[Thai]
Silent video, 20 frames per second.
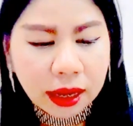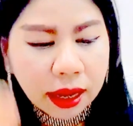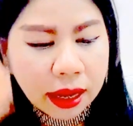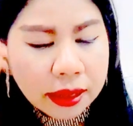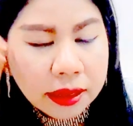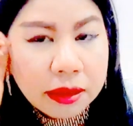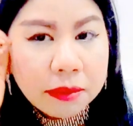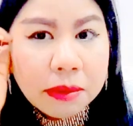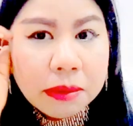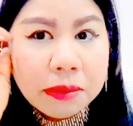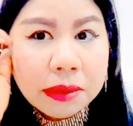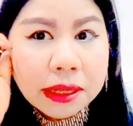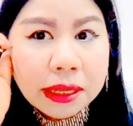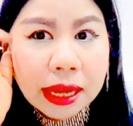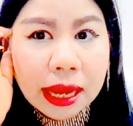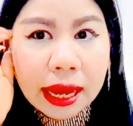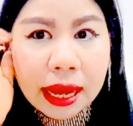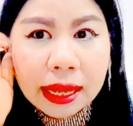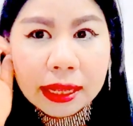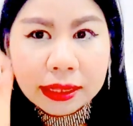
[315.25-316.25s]
อันนี้ไม่เป็น
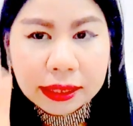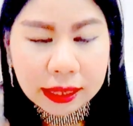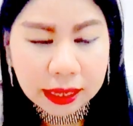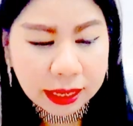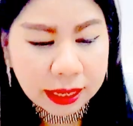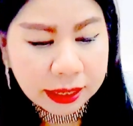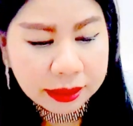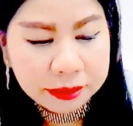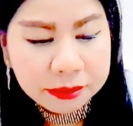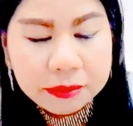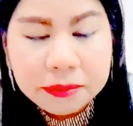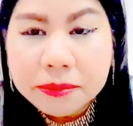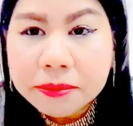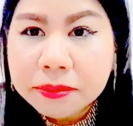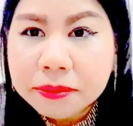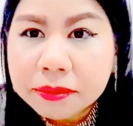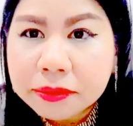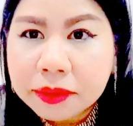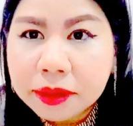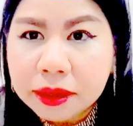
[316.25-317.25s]
งานนะคะ
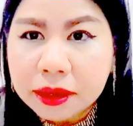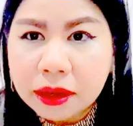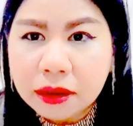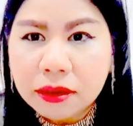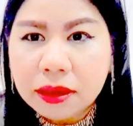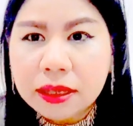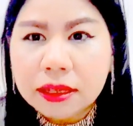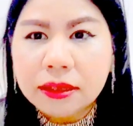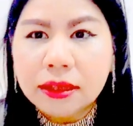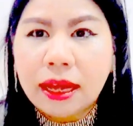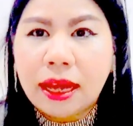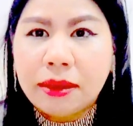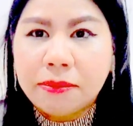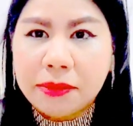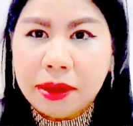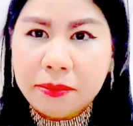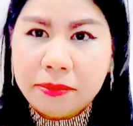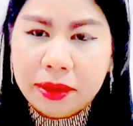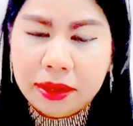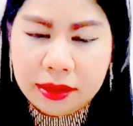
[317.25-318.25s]
ที่เราดีไซน์
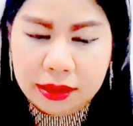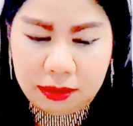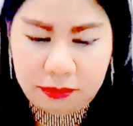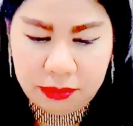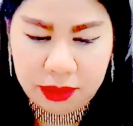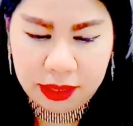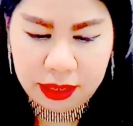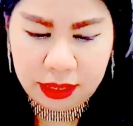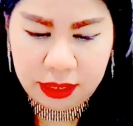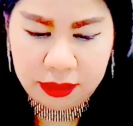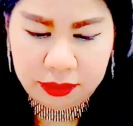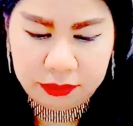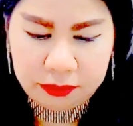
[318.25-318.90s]
มาไม่ซ้ำใคร